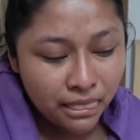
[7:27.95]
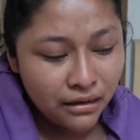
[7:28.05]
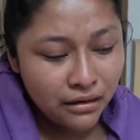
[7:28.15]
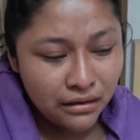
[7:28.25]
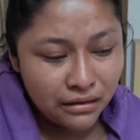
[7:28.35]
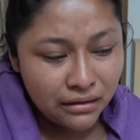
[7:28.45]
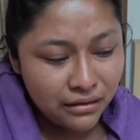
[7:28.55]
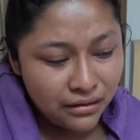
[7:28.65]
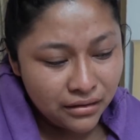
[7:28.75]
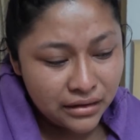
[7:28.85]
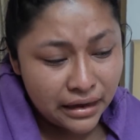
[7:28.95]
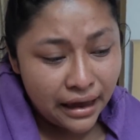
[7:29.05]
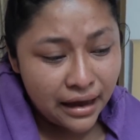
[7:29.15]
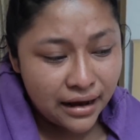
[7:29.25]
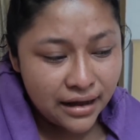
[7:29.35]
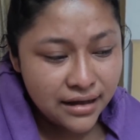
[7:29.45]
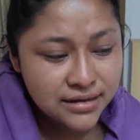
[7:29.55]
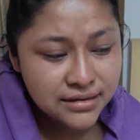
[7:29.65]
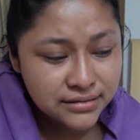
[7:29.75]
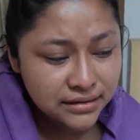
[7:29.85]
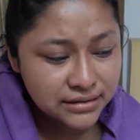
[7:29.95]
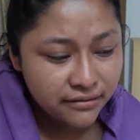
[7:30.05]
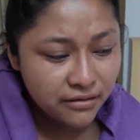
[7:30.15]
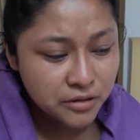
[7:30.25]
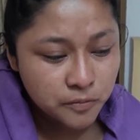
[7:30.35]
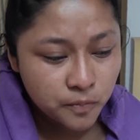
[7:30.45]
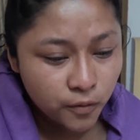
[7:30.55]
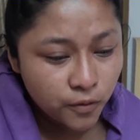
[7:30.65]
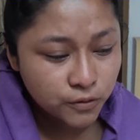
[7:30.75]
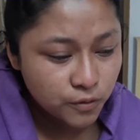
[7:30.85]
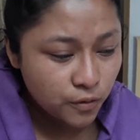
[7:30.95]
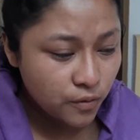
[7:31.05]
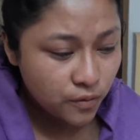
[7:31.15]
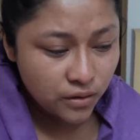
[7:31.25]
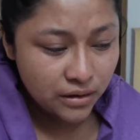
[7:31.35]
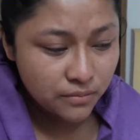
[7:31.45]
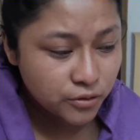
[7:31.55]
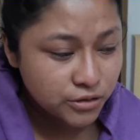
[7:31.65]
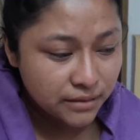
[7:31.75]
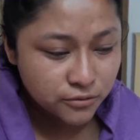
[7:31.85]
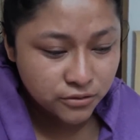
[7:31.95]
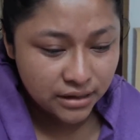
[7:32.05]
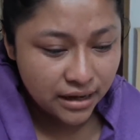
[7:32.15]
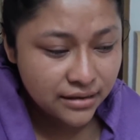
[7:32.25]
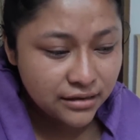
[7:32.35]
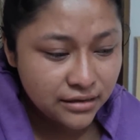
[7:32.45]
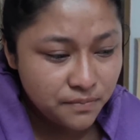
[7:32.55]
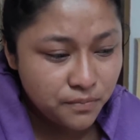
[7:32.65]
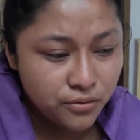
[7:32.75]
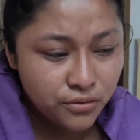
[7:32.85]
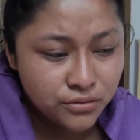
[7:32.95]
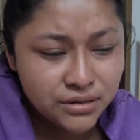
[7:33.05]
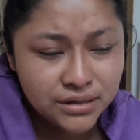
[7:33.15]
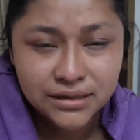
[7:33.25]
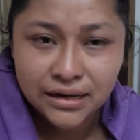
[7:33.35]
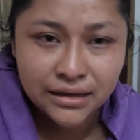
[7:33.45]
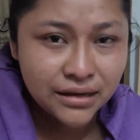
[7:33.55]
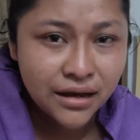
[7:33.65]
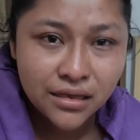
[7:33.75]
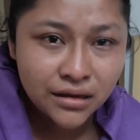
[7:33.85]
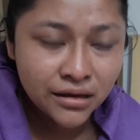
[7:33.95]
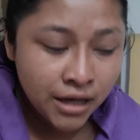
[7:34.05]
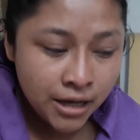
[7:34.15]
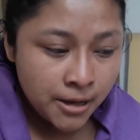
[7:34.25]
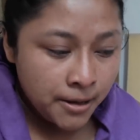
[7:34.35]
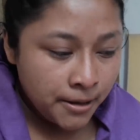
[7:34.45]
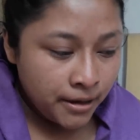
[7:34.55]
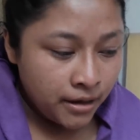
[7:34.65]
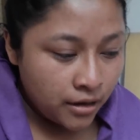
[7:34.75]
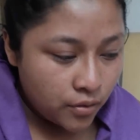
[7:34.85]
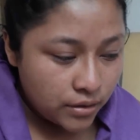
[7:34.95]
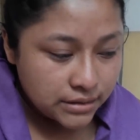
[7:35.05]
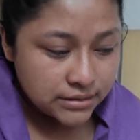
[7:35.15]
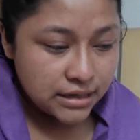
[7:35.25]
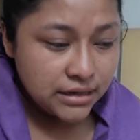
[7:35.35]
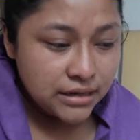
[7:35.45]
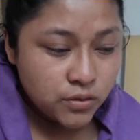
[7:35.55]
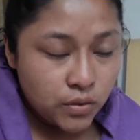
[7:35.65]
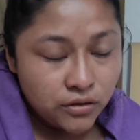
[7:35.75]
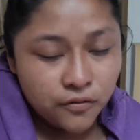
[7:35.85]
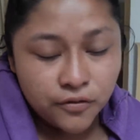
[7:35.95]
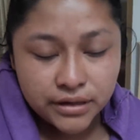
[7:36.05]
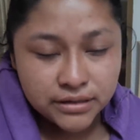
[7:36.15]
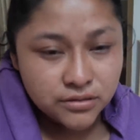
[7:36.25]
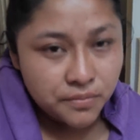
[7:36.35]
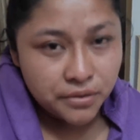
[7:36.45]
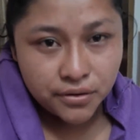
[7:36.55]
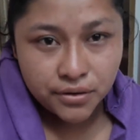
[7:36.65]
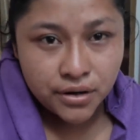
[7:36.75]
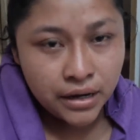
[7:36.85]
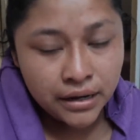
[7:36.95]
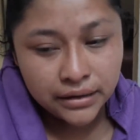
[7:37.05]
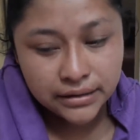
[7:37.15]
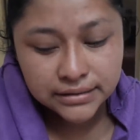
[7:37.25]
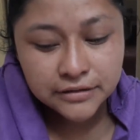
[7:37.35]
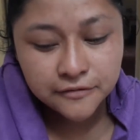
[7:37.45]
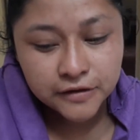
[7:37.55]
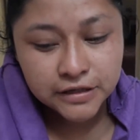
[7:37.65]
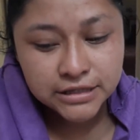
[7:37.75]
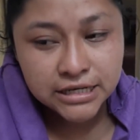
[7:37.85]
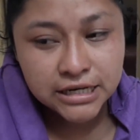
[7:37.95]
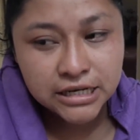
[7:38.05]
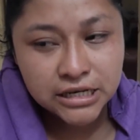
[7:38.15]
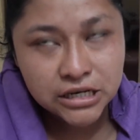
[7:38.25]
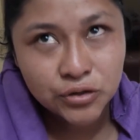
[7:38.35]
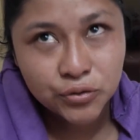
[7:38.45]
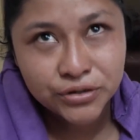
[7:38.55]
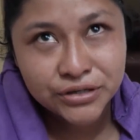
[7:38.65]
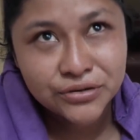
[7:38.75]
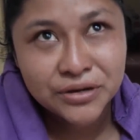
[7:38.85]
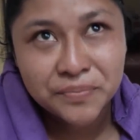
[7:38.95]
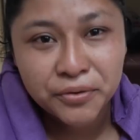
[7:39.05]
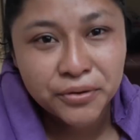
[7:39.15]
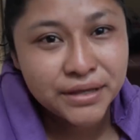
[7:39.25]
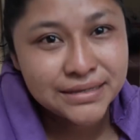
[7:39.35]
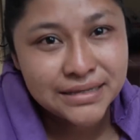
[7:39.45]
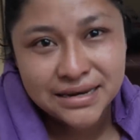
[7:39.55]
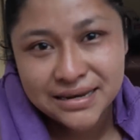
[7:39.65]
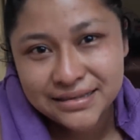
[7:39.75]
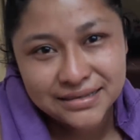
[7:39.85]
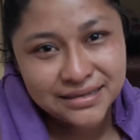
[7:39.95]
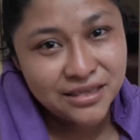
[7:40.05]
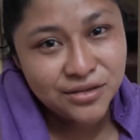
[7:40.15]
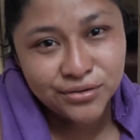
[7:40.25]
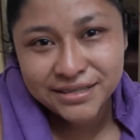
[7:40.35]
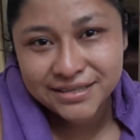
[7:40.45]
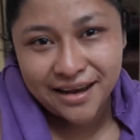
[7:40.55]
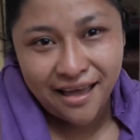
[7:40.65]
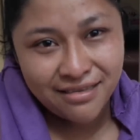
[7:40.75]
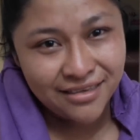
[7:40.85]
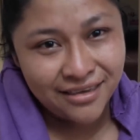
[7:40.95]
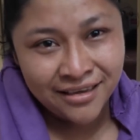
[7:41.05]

Y llegué a casa, estaba mi esposo, almorzamos tarde, tipo 2, 3 de la tarde, con las nenas cuando fue eso, pero es difícil y lo único que puedo decirles es que Dios es grande,